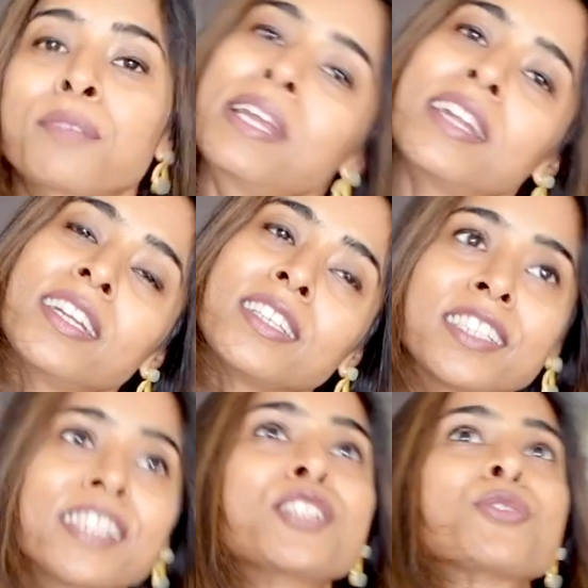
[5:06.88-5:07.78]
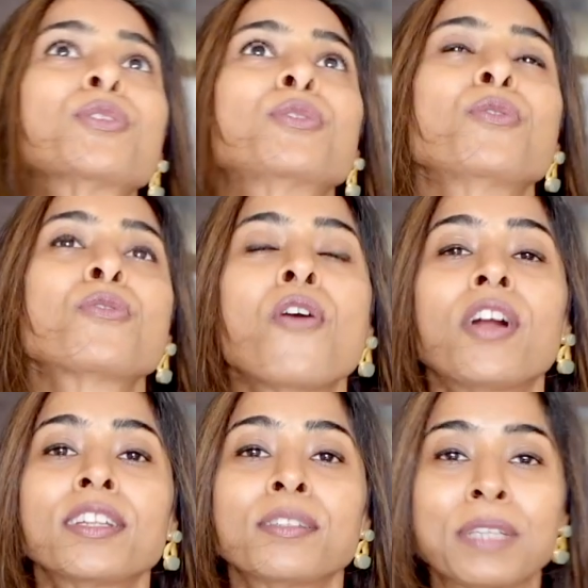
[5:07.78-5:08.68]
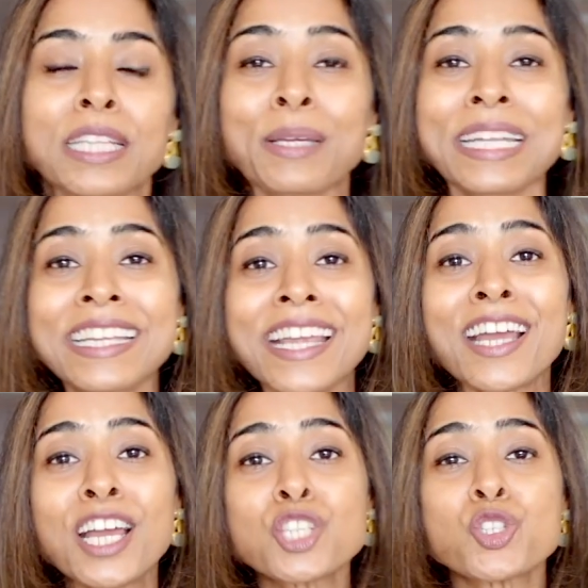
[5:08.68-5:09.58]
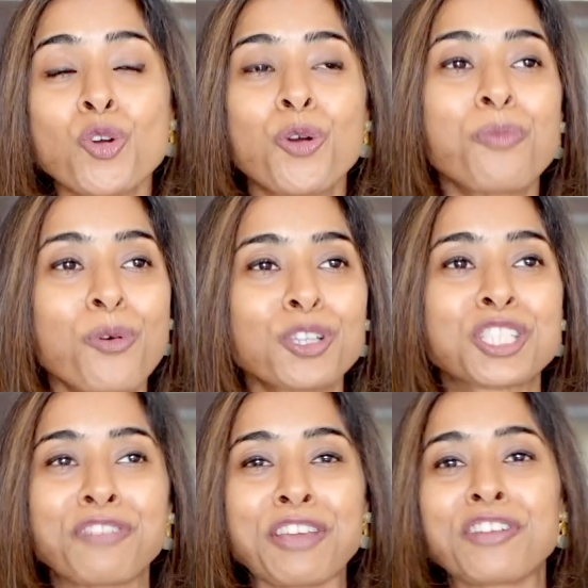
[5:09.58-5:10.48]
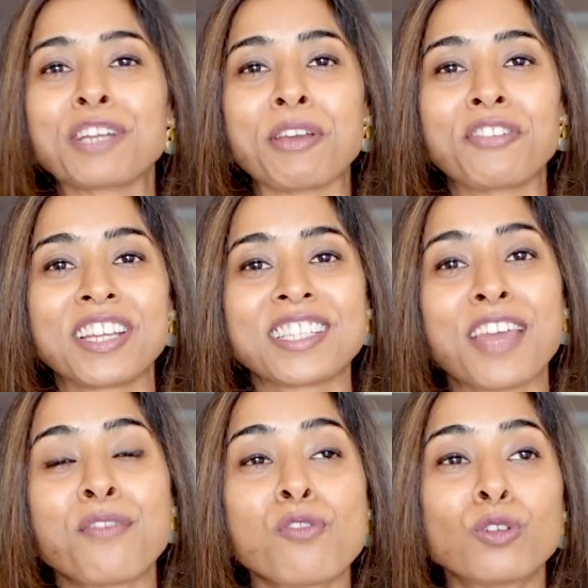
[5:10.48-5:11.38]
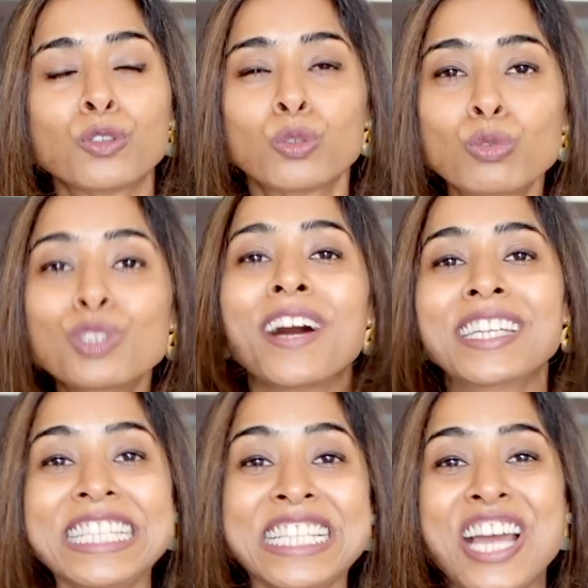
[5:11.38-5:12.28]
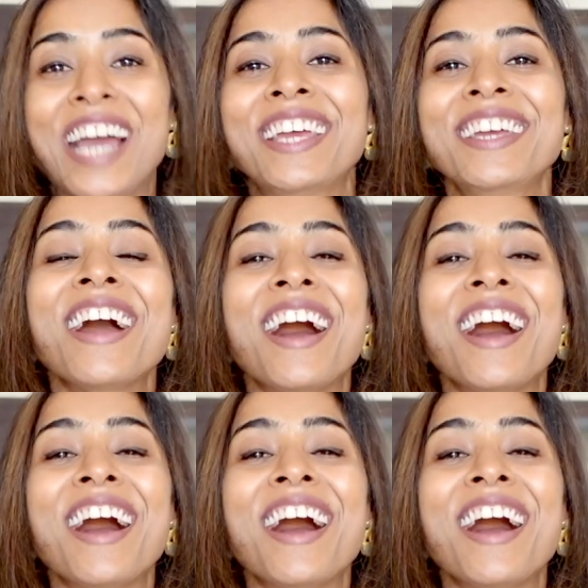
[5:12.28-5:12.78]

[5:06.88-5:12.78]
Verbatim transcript: मिल मिल्क एंड कर्ड ही छोड़ दो ओ oh गॉड मतलब इंडिया का जो मोस्ट फेवरेट बेवरेज है वो दूध वाली चाय